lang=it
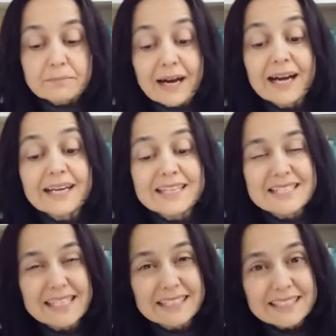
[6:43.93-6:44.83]
ma
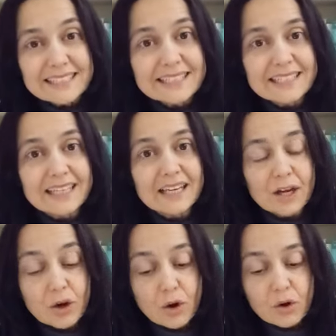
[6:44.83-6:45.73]
anche
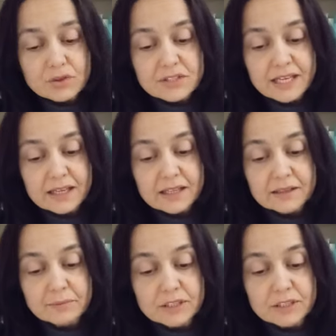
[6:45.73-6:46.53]
sentire cosa